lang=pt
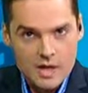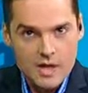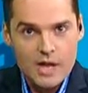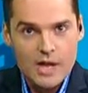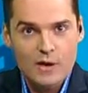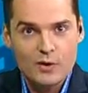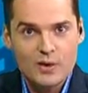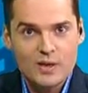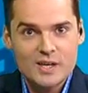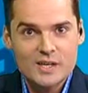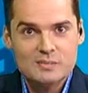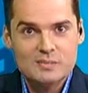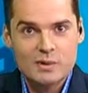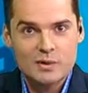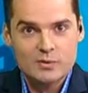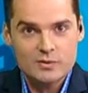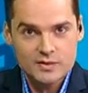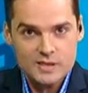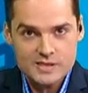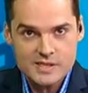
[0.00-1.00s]
Eu leio as
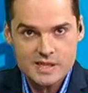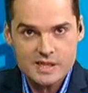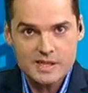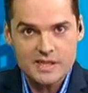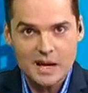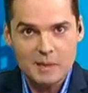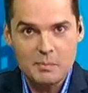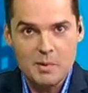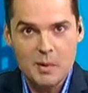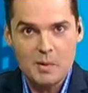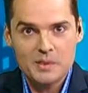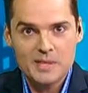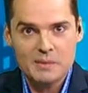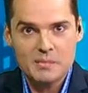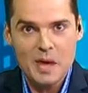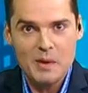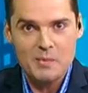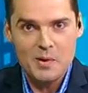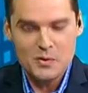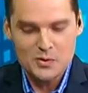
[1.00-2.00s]
perguntas aqui na palma da
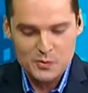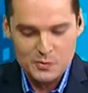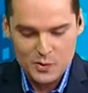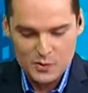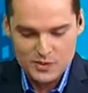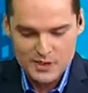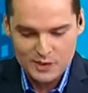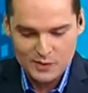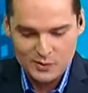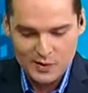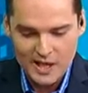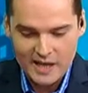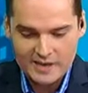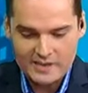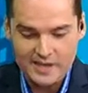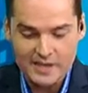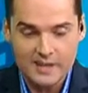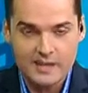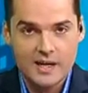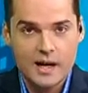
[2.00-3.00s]
minha mão no meu celular,
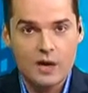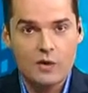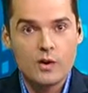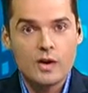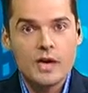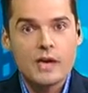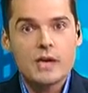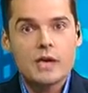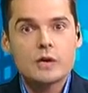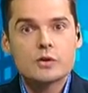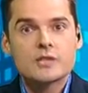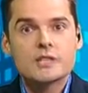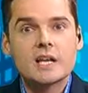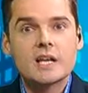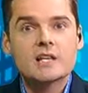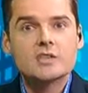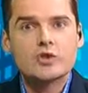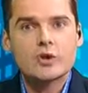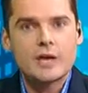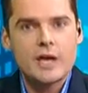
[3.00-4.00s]
tá legal? Eu
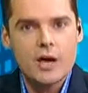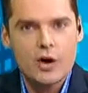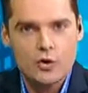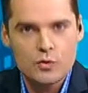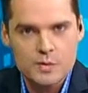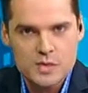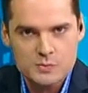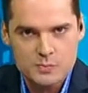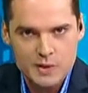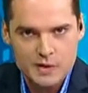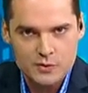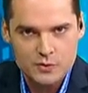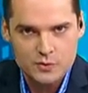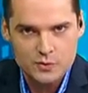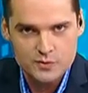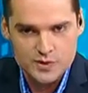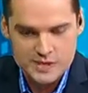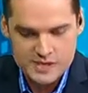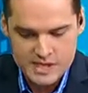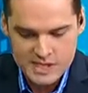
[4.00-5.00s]
selecionei algumas
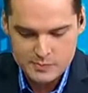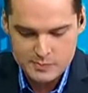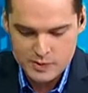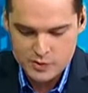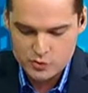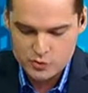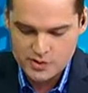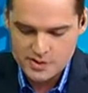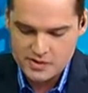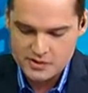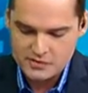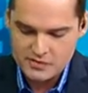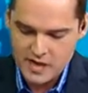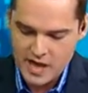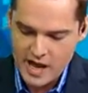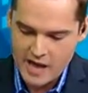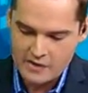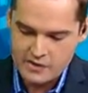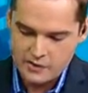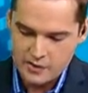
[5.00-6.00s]
perguntas que as pessoas
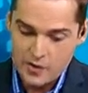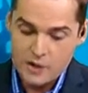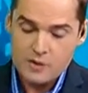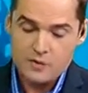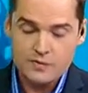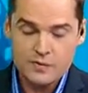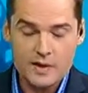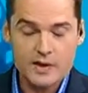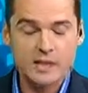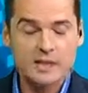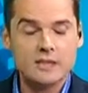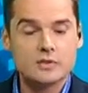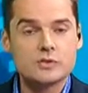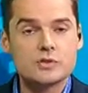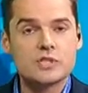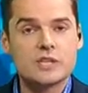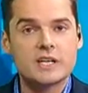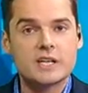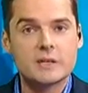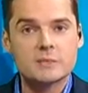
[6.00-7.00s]
enviaram falando
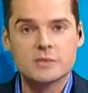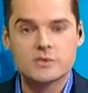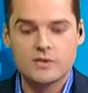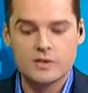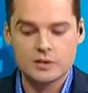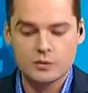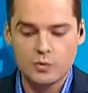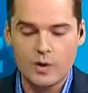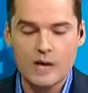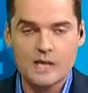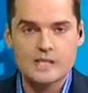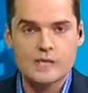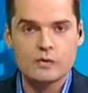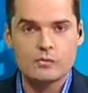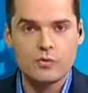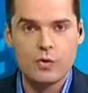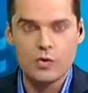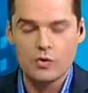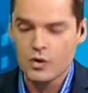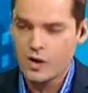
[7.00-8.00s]
de crimes virtuais. Eu
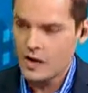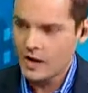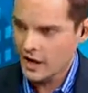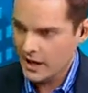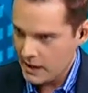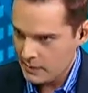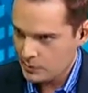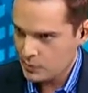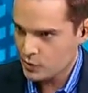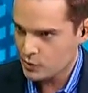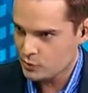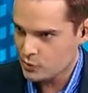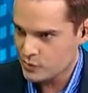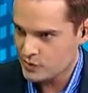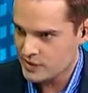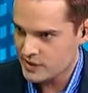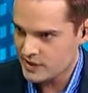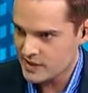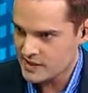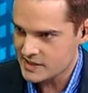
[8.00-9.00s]
vou
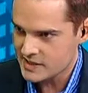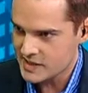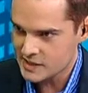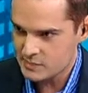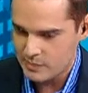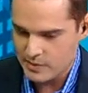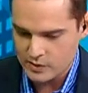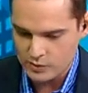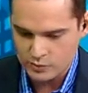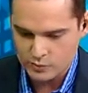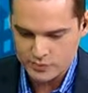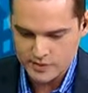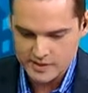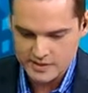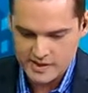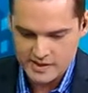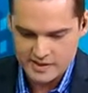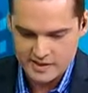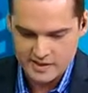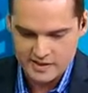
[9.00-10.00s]
reproduzir essas
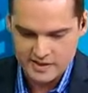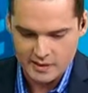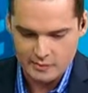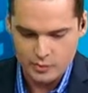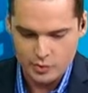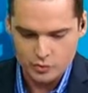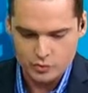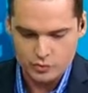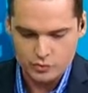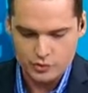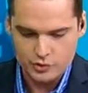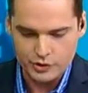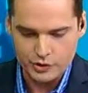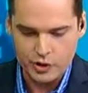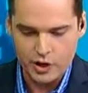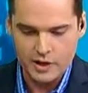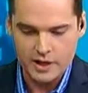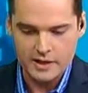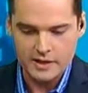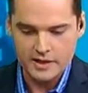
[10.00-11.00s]
perguntas aqui, tá bom, doutor?
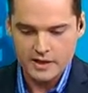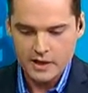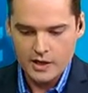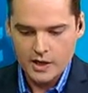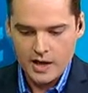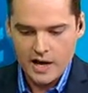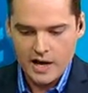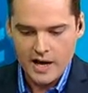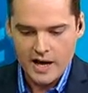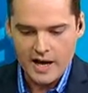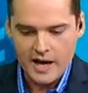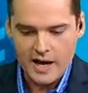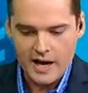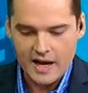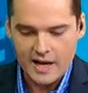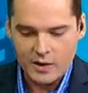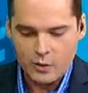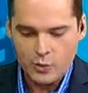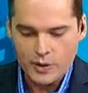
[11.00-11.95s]
Olha, o